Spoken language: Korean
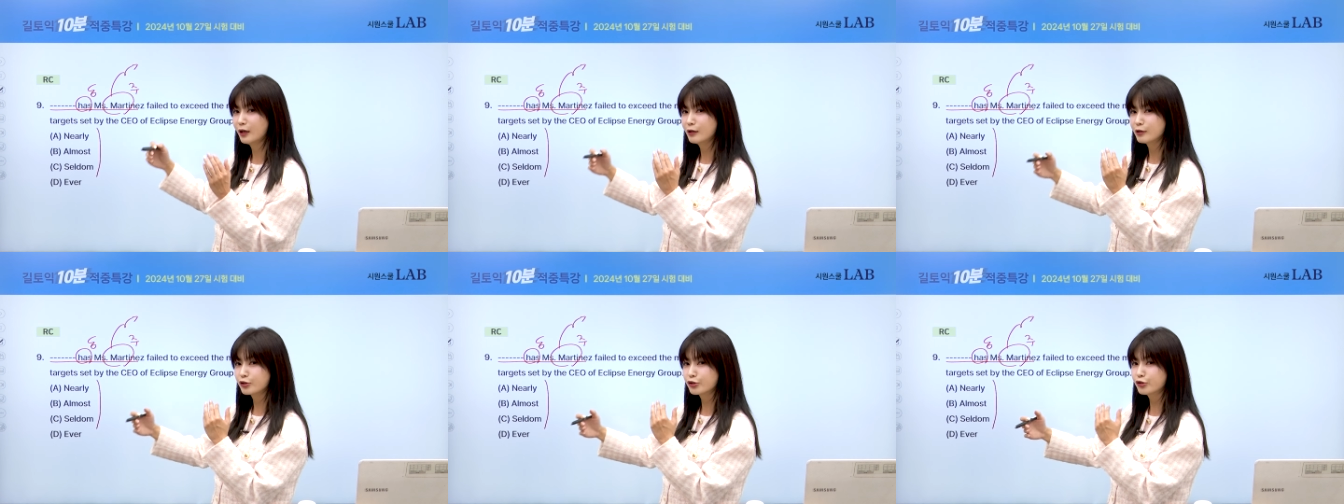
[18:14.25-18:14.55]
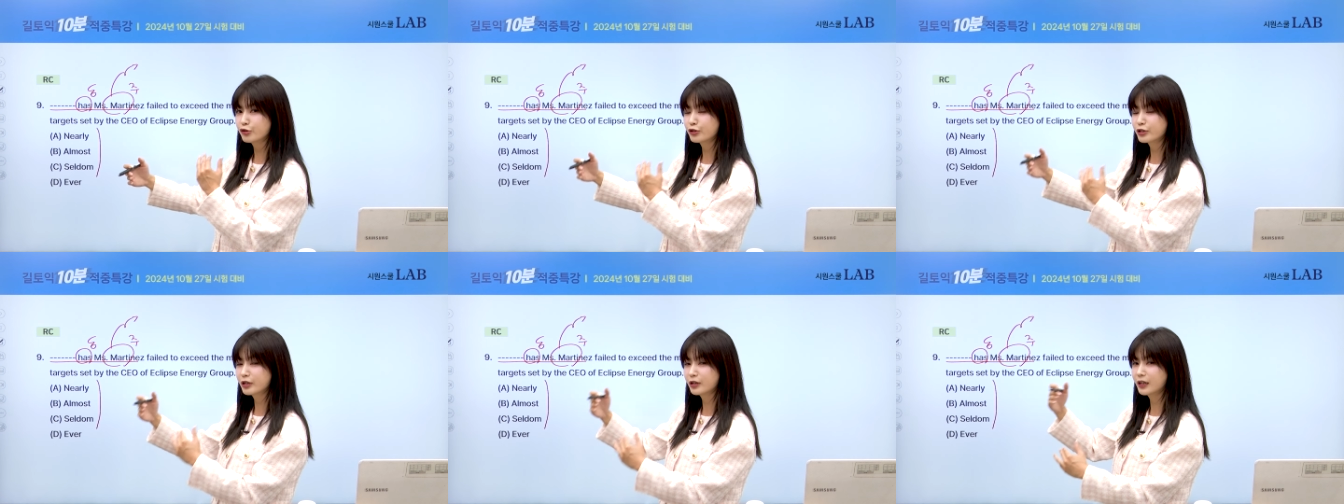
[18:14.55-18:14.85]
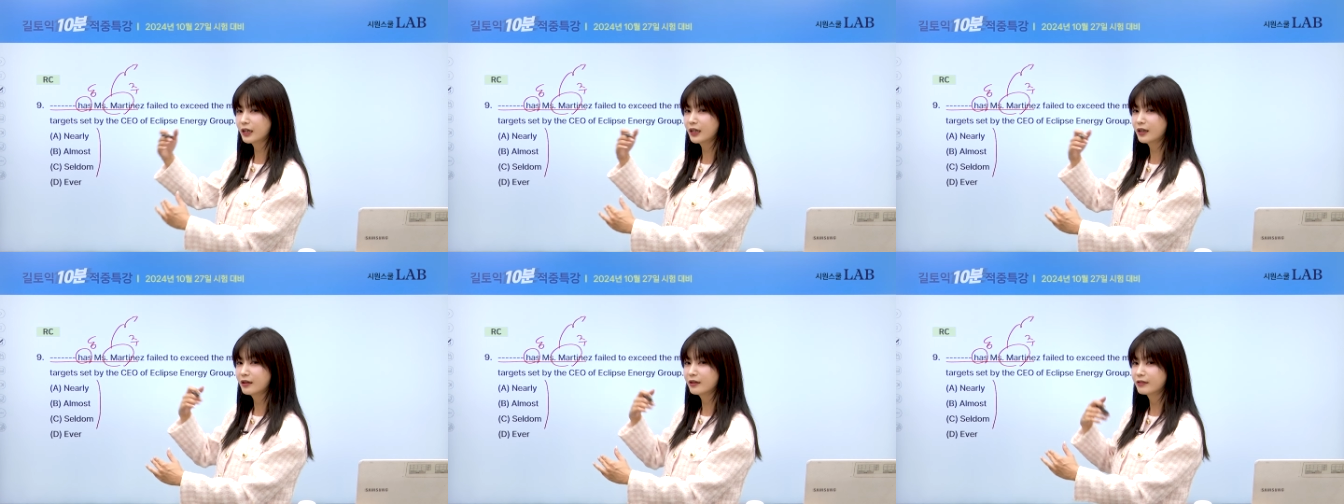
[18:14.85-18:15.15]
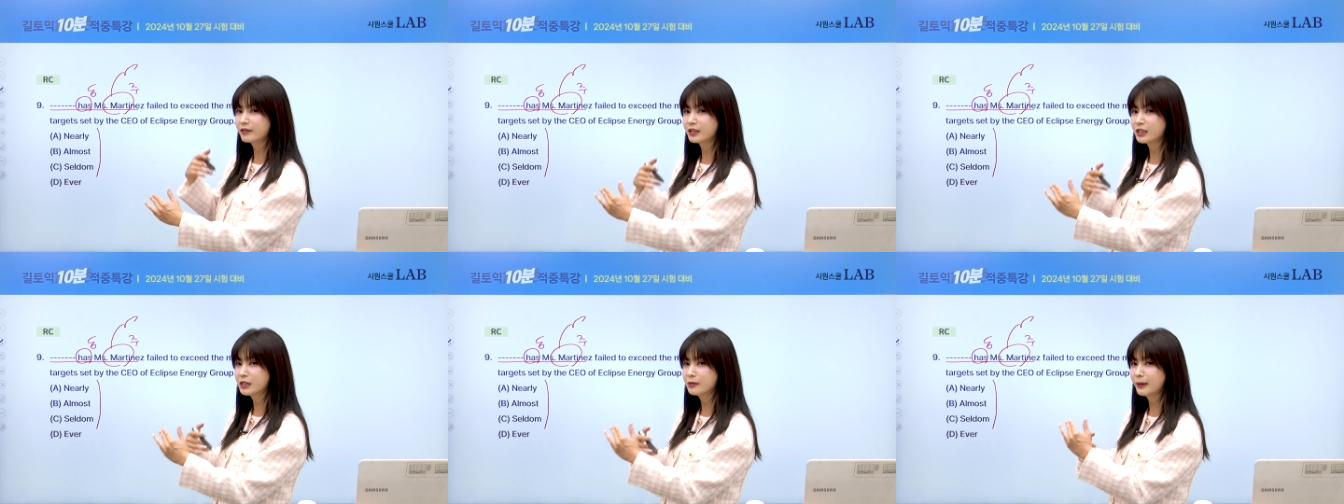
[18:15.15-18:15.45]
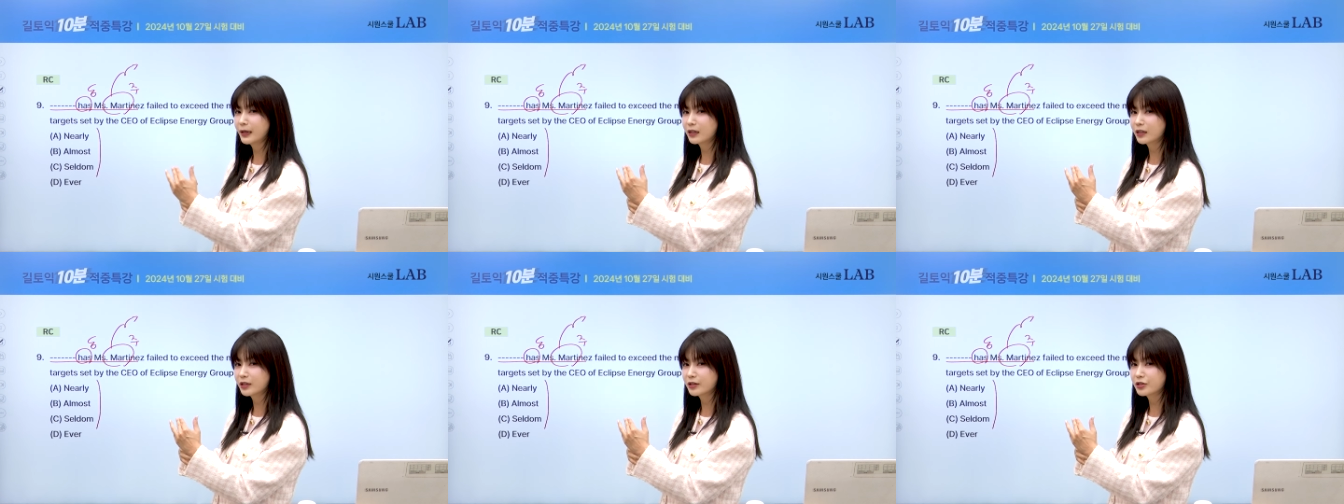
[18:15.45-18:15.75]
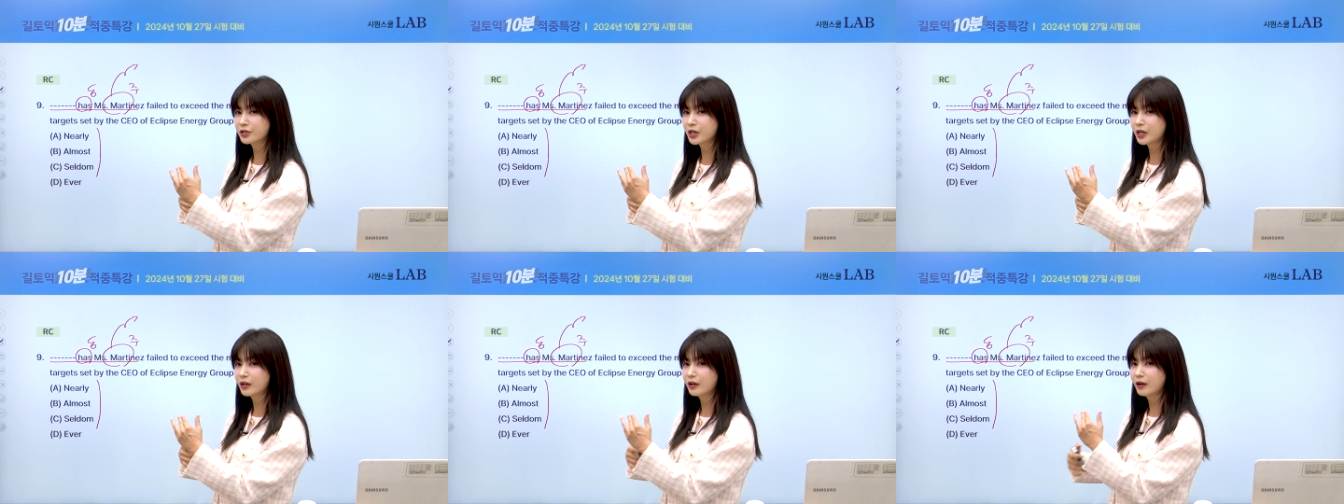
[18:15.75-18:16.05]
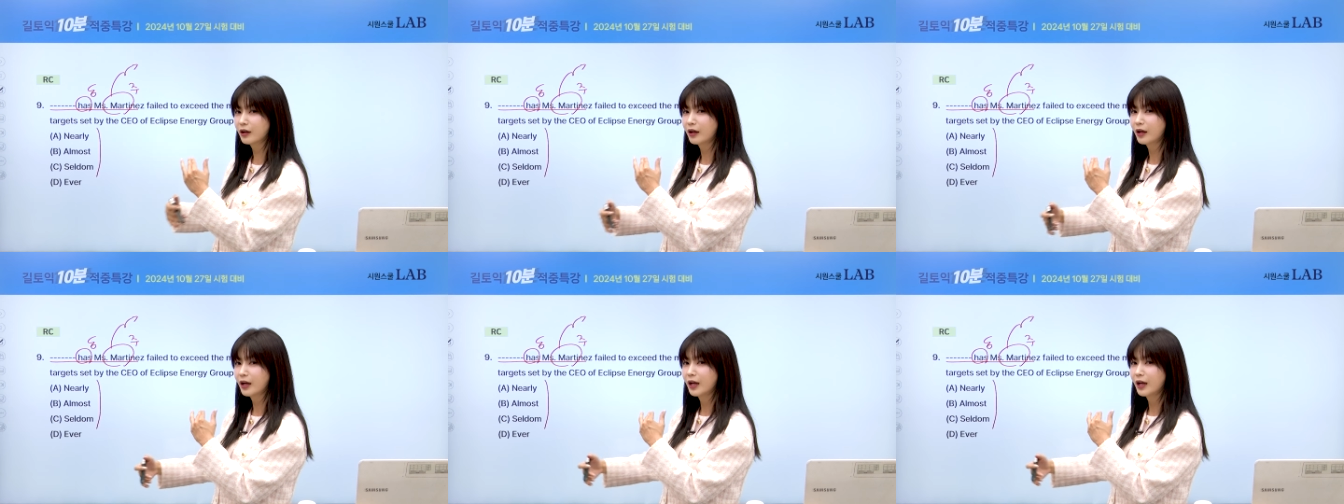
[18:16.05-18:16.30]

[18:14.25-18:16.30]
순서가 뒤바뀌었죠?